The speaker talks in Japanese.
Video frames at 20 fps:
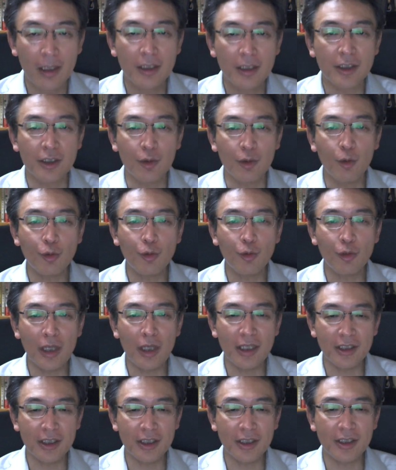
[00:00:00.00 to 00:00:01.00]
仕事
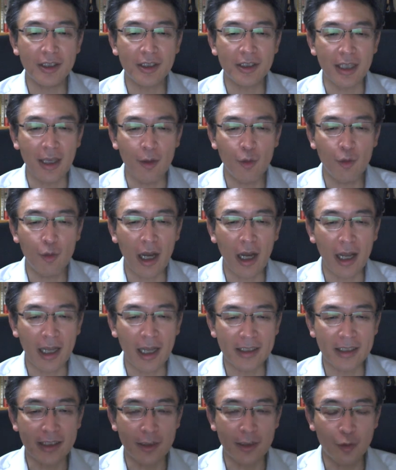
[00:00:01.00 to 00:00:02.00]
で人生を輝かせ